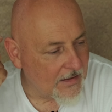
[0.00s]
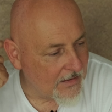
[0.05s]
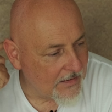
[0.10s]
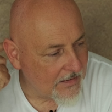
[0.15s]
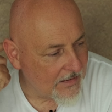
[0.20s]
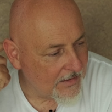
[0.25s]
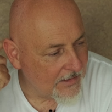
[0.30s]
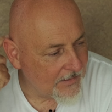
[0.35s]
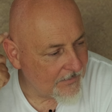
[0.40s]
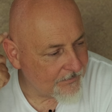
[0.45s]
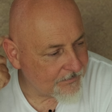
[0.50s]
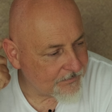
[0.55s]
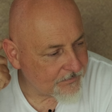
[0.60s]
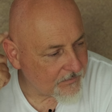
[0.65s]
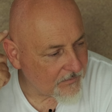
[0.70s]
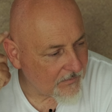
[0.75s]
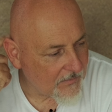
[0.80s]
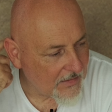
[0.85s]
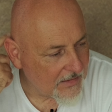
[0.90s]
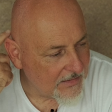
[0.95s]
E,
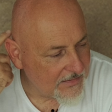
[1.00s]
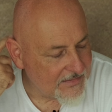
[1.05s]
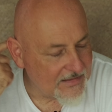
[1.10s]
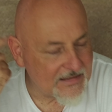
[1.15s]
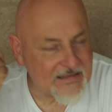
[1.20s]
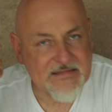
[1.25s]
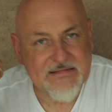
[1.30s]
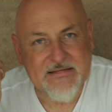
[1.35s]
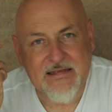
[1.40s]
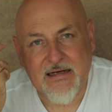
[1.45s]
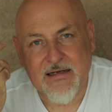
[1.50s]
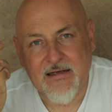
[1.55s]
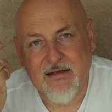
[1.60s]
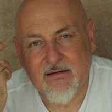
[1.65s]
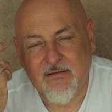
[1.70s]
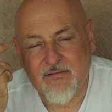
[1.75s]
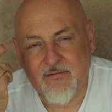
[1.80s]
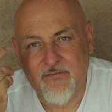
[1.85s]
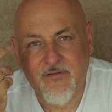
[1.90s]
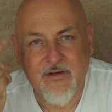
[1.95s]
I teraz
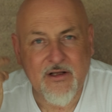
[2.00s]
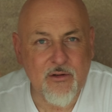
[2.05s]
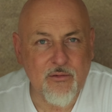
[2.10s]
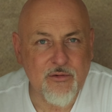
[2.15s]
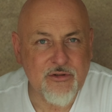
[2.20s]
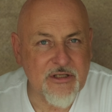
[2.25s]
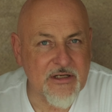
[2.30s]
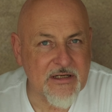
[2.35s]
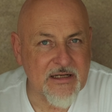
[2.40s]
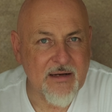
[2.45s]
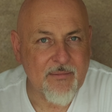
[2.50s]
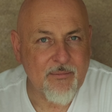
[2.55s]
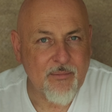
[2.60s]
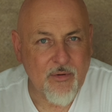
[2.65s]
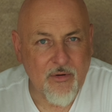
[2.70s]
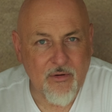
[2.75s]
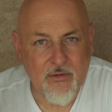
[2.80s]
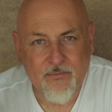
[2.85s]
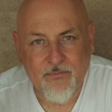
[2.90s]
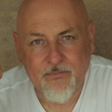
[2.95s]
tak, wielu sięga
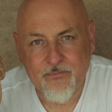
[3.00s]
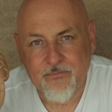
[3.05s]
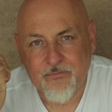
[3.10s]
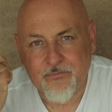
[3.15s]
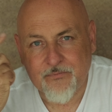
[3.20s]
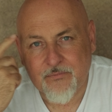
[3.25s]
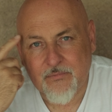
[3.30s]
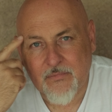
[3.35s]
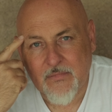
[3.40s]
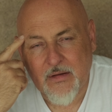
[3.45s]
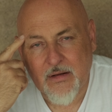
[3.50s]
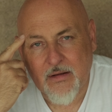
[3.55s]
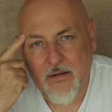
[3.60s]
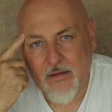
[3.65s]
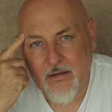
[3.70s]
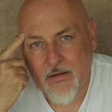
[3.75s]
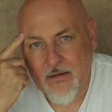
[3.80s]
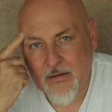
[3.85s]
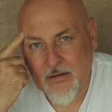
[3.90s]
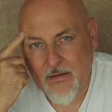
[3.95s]
po
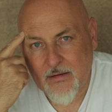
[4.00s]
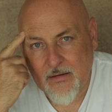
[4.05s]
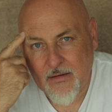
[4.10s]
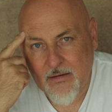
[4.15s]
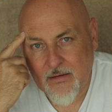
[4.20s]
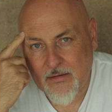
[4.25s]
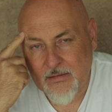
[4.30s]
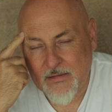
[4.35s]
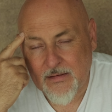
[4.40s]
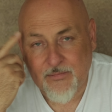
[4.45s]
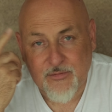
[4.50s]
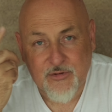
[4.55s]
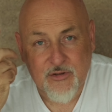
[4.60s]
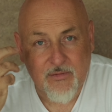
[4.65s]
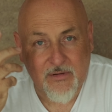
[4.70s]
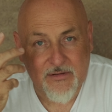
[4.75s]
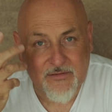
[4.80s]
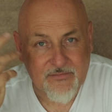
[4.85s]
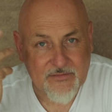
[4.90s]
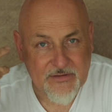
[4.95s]
na
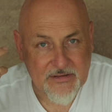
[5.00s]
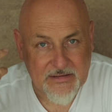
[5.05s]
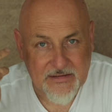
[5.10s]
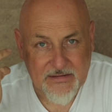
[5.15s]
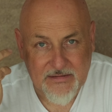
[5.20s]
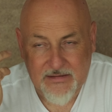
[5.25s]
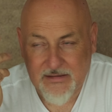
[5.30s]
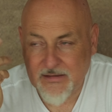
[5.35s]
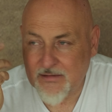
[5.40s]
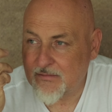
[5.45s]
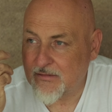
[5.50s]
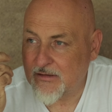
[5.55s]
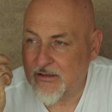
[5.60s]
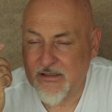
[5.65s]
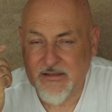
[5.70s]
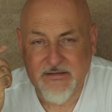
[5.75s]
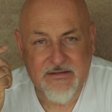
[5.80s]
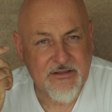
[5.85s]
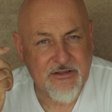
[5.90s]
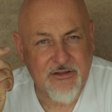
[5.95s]
przykład w terenie i
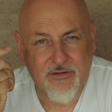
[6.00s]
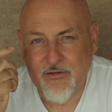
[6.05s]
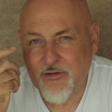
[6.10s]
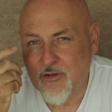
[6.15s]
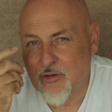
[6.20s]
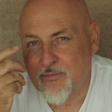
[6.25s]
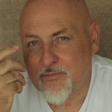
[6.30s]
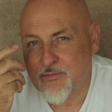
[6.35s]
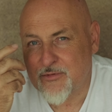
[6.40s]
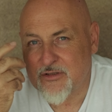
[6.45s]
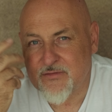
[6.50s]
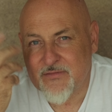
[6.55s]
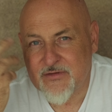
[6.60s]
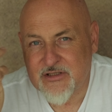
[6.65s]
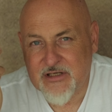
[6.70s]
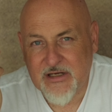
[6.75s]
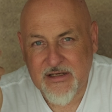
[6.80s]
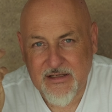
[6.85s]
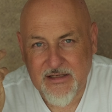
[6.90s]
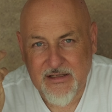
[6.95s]
jesteście do tego
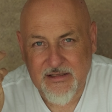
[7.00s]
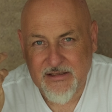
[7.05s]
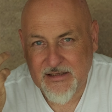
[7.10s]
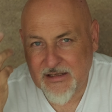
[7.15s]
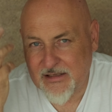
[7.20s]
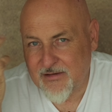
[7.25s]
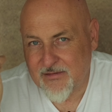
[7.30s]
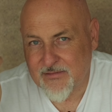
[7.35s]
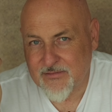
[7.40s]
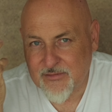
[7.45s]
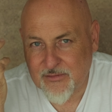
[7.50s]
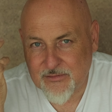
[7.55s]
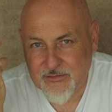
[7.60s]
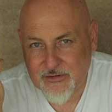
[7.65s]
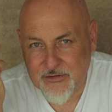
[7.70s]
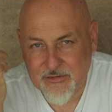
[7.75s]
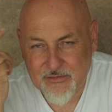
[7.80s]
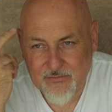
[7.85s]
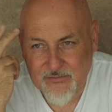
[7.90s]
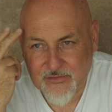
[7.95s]
przyzwyczajeni. Ja nie wiem
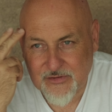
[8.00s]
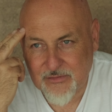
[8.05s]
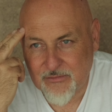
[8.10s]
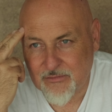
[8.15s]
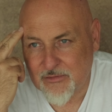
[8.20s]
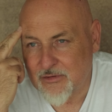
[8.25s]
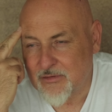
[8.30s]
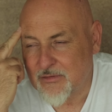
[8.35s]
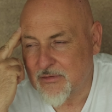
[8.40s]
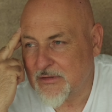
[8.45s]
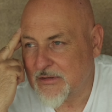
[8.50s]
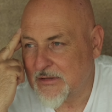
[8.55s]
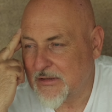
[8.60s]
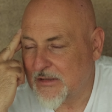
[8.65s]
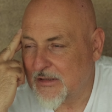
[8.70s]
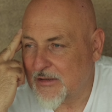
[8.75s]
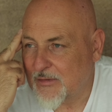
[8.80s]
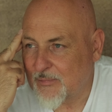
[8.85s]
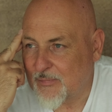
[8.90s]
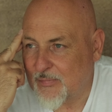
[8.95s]
skąd się to wzięło.
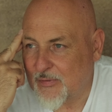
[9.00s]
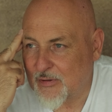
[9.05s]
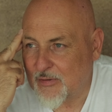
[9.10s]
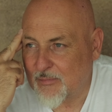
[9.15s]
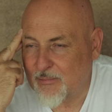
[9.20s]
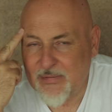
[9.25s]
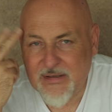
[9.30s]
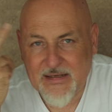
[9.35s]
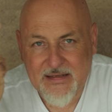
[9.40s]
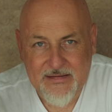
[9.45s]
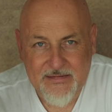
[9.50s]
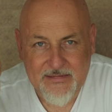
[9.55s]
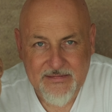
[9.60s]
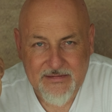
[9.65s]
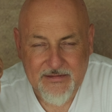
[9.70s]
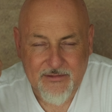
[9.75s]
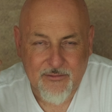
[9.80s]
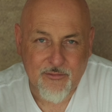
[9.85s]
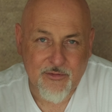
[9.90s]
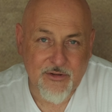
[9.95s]
Po
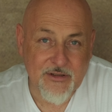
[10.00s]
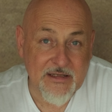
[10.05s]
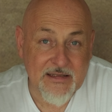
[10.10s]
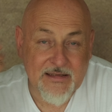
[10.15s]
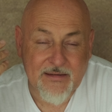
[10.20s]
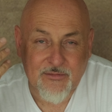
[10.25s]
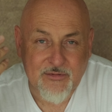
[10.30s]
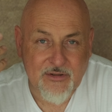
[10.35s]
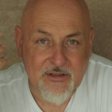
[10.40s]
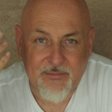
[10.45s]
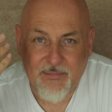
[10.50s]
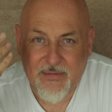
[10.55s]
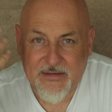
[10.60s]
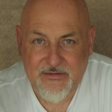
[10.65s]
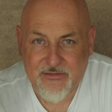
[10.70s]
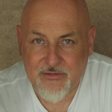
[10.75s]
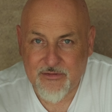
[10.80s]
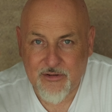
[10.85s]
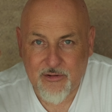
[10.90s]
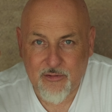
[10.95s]
blendy, których ja na przykład
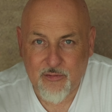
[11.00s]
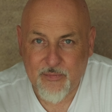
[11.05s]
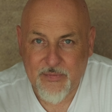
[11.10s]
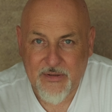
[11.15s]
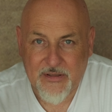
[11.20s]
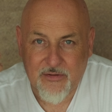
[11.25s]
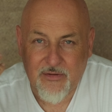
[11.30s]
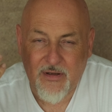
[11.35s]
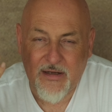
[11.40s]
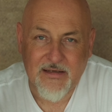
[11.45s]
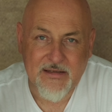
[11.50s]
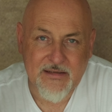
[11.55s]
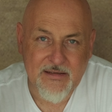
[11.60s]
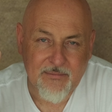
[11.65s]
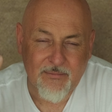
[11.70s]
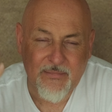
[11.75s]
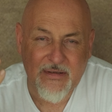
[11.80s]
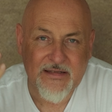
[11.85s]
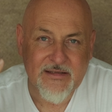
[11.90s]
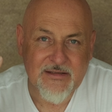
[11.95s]
bardzo nie lubię, no
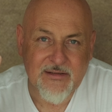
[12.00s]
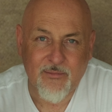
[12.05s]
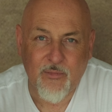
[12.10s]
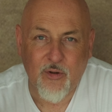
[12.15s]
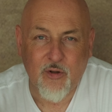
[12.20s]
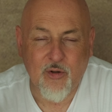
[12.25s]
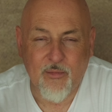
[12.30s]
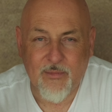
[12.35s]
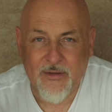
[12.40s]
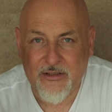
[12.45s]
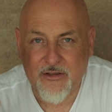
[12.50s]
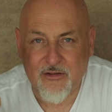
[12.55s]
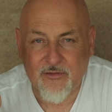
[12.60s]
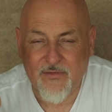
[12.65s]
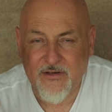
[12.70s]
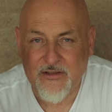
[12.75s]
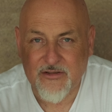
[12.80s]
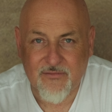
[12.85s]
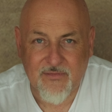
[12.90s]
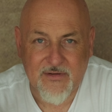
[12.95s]
ale blendy mogą
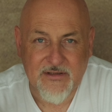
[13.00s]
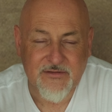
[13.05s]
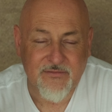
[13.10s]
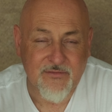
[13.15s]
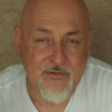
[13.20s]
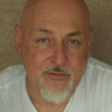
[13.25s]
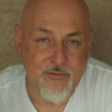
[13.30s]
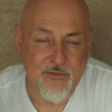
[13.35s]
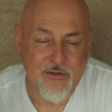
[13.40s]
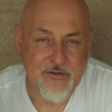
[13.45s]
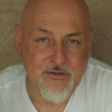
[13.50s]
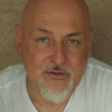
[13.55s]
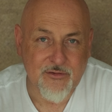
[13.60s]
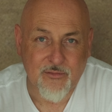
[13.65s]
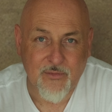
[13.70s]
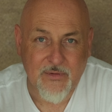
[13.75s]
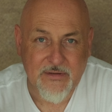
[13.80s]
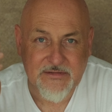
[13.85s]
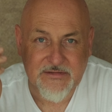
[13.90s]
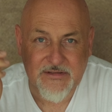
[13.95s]
ratować Was w niektórych
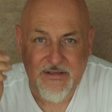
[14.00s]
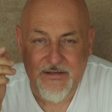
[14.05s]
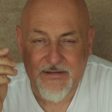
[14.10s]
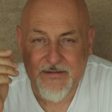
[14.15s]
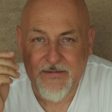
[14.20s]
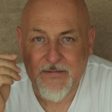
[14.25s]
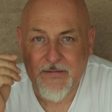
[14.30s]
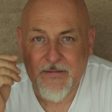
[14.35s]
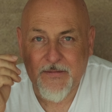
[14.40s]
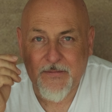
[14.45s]
sytuacjach.